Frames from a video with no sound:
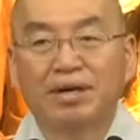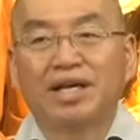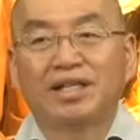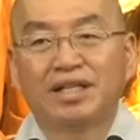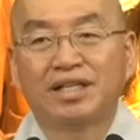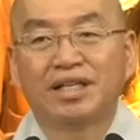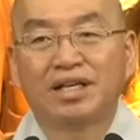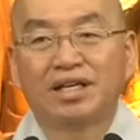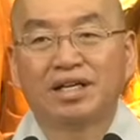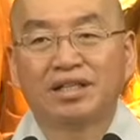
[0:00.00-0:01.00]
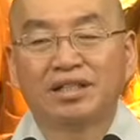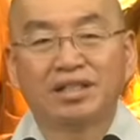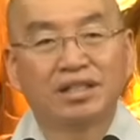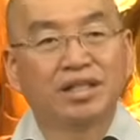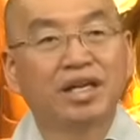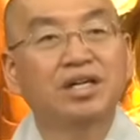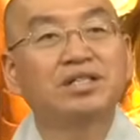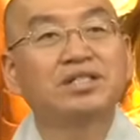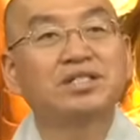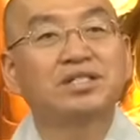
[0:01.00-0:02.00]
봐야 된다. 이렇게
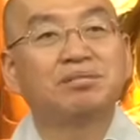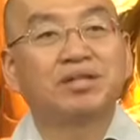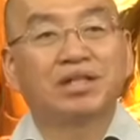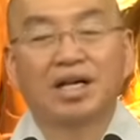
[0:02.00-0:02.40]
헤어졌으면